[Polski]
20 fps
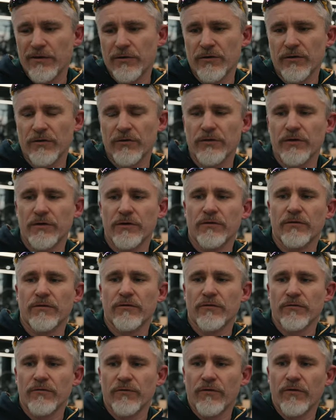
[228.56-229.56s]
chroni
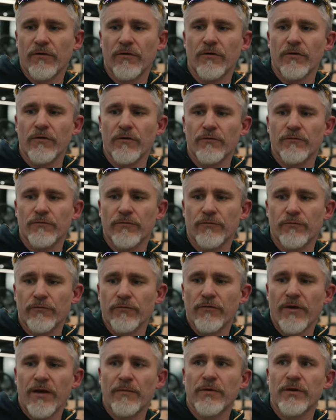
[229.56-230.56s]
to, co
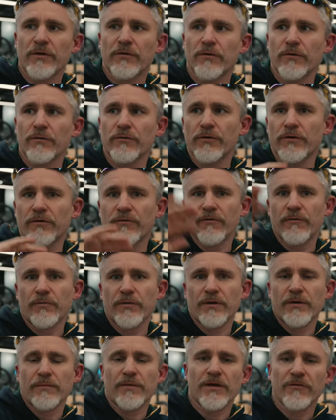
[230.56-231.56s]
wyrzucamy do góry, co
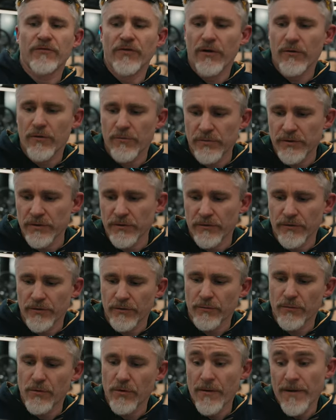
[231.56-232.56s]
potem leciałoby do
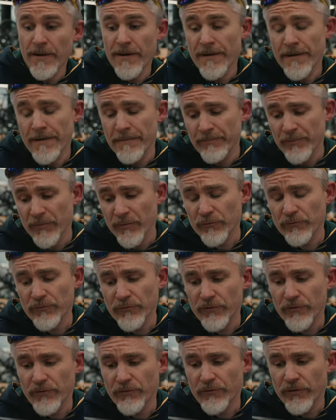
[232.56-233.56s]
tyłu. No
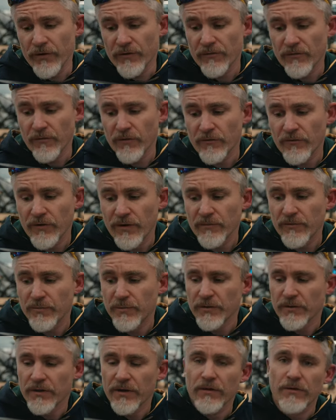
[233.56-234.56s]
oczywiście coś tam
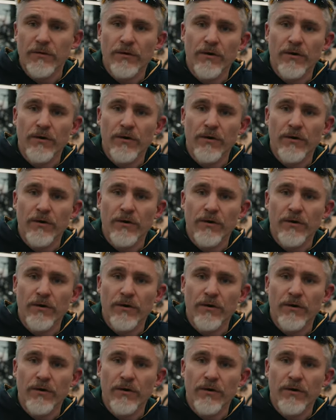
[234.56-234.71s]
spod tego